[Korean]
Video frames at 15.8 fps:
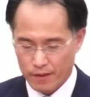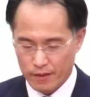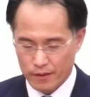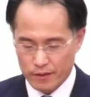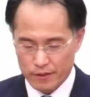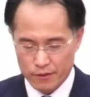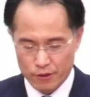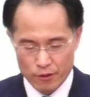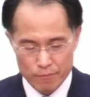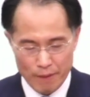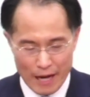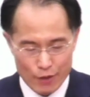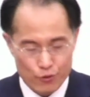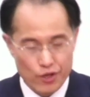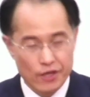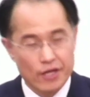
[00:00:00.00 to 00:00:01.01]
그런
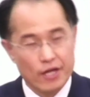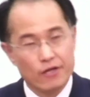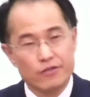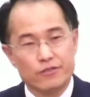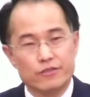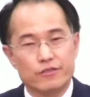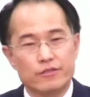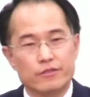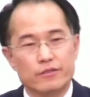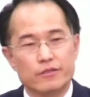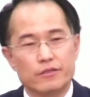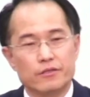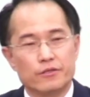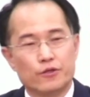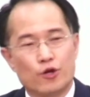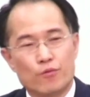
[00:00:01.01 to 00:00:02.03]
마귀의 계략은
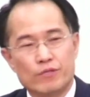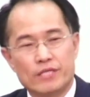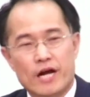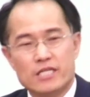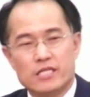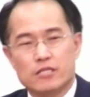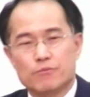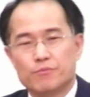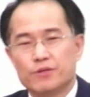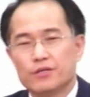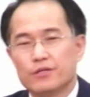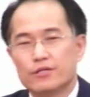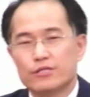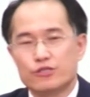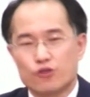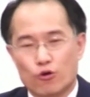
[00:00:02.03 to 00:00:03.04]
여러분이 잘 아시다시피
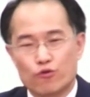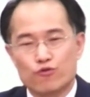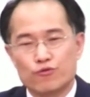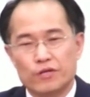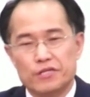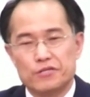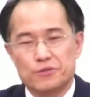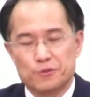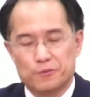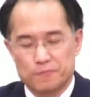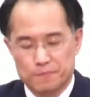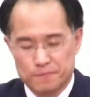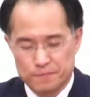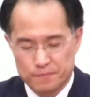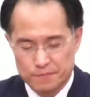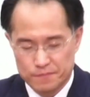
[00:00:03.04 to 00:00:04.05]
적중했죠.
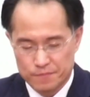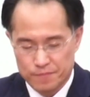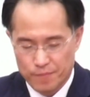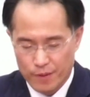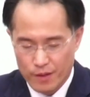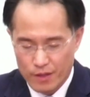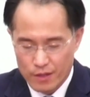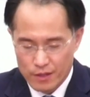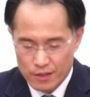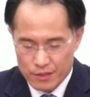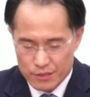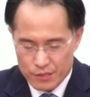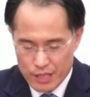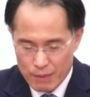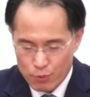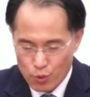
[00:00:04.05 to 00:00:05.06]

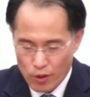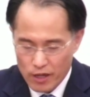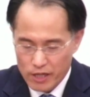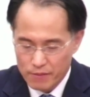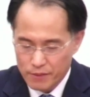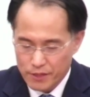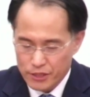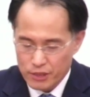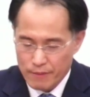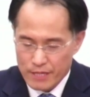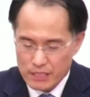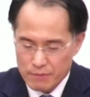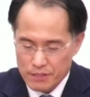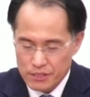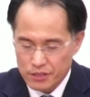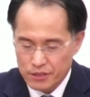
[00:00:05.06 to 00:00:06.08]
참으로 하나님께서
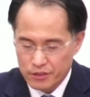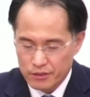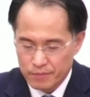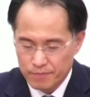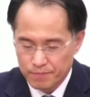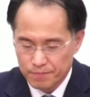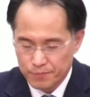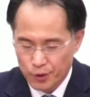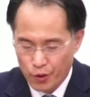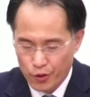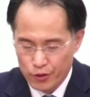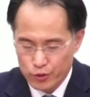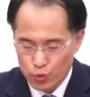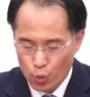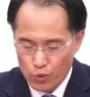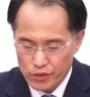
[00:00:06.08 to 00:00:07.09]
말씀하시기를 너희는
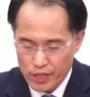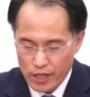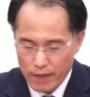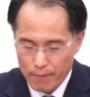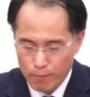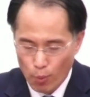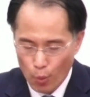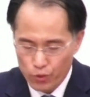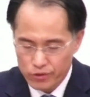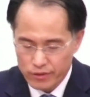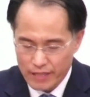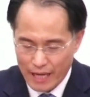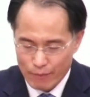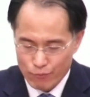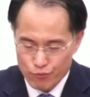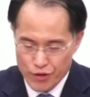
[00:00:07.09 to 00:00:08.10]
동산의 모든
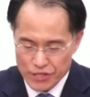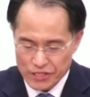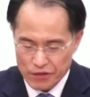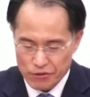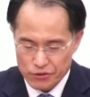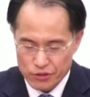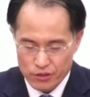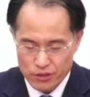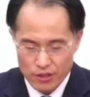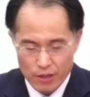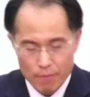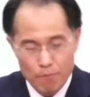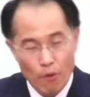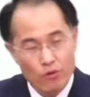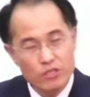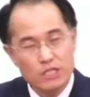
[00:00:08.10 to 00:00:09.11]
나무에 사는 것을
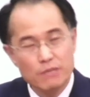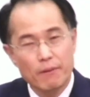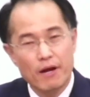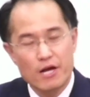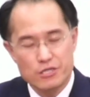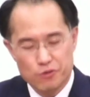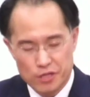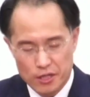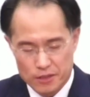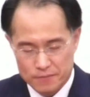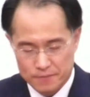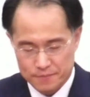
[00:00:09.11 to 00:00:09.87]
먹지말 하시더냐?